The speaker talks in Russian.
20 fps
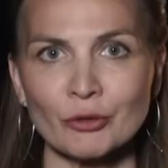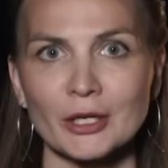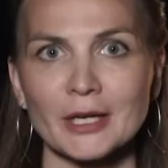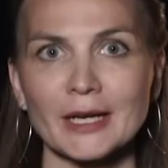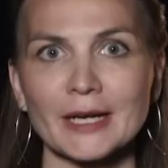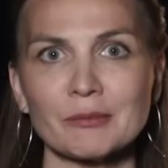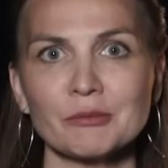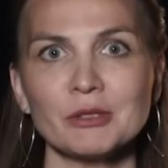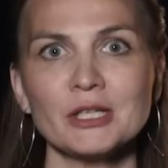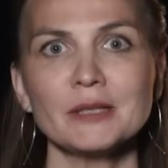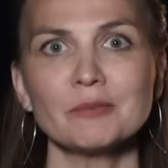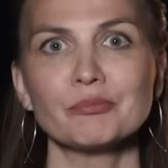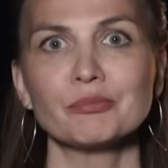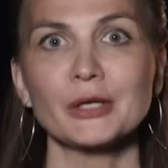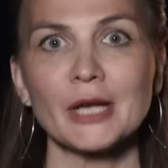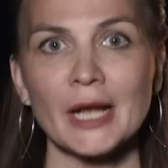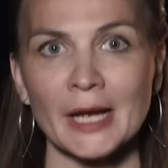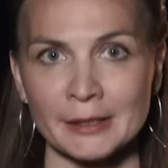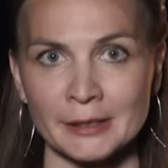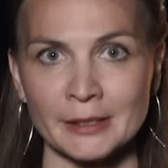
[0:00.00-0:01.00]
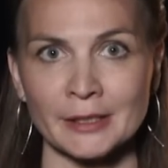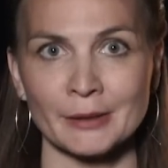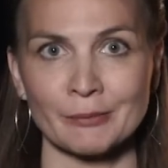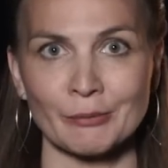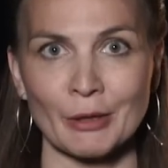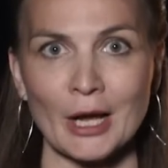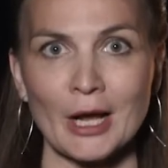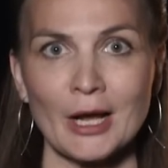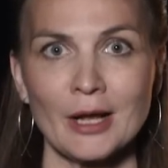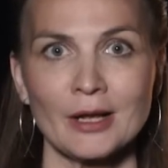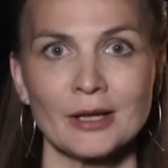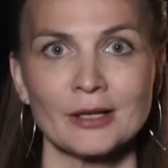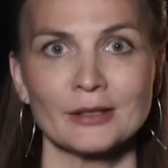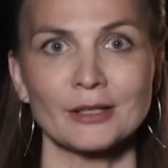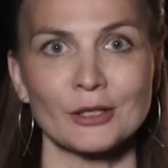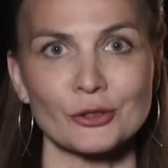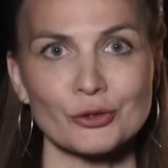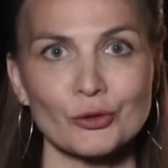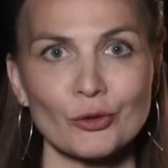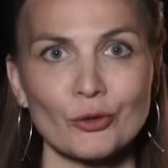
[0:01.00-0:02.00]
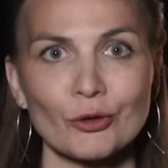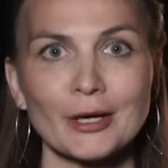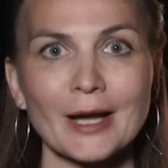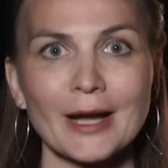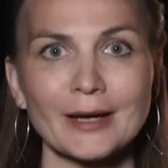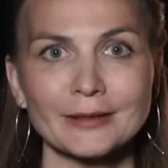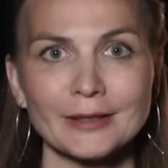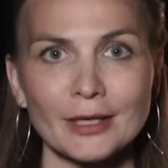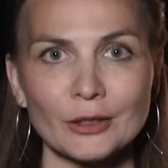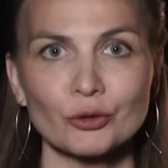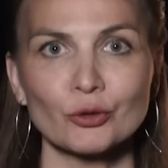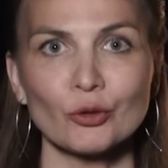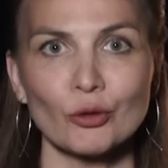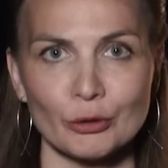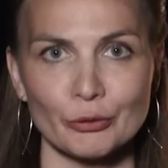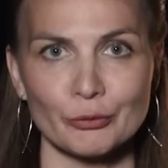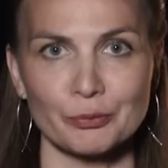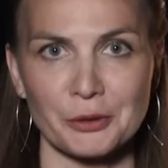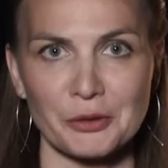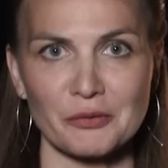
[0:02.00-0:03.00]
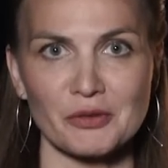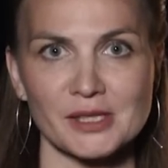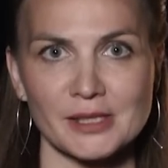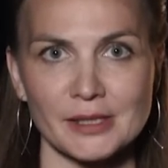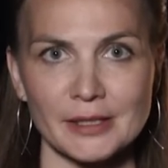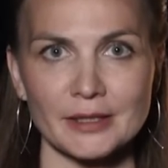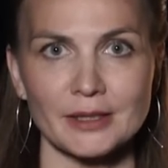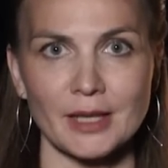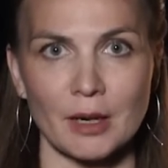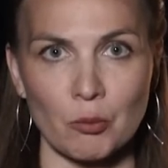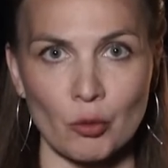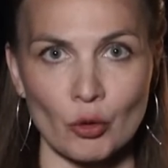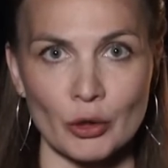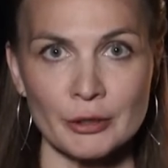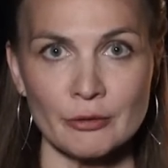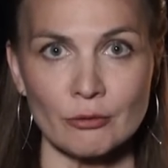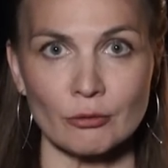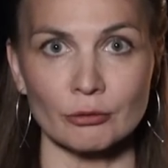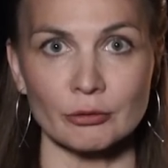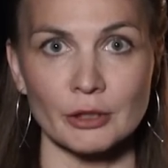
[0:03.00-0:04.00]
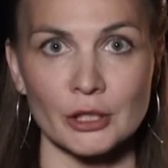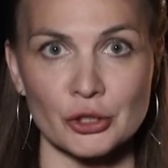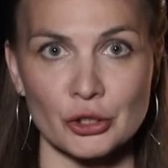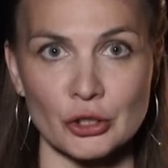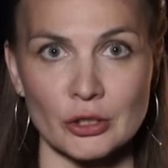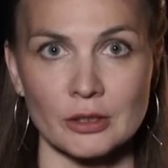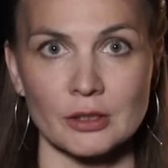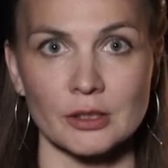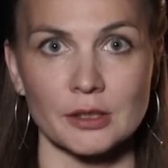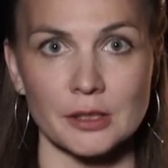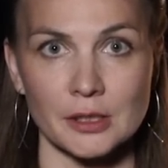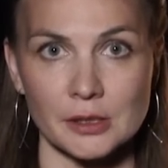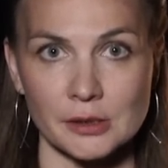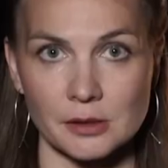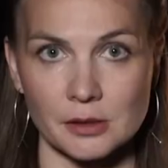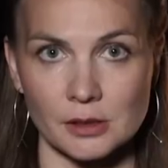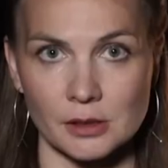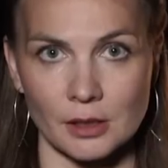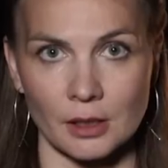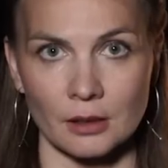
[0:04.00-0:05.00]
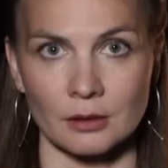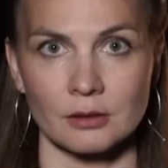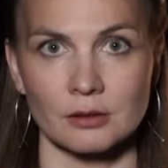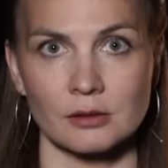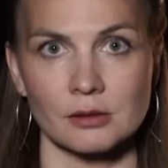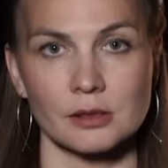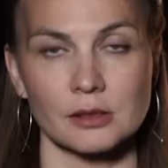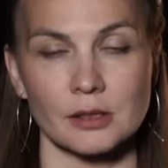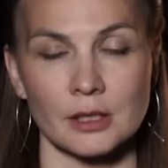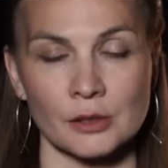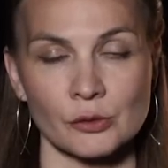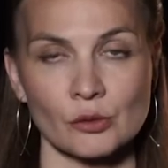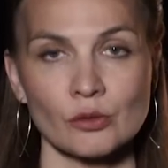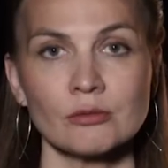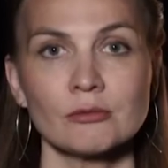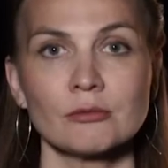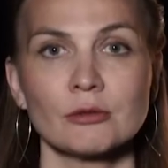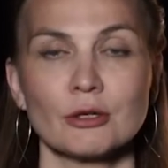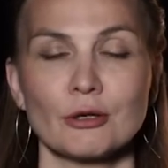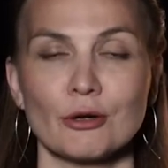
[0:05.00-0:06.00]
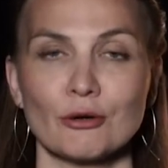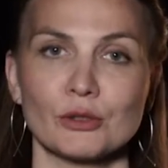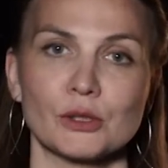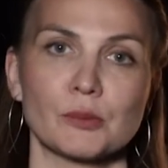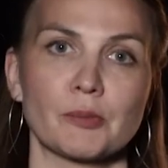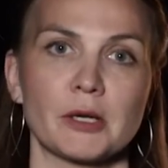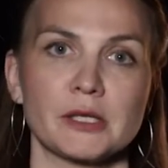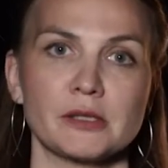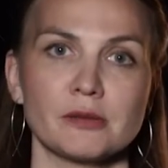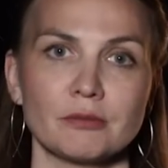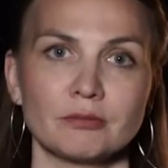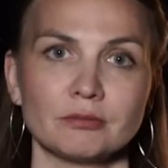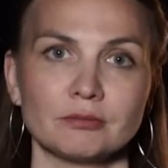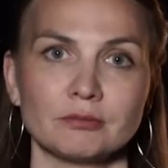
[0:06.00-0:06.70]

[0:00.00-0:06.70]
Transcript: накормили пряниками. Так что, когда Толю привезли домой, он даже есть не стал. Сразу лег спать.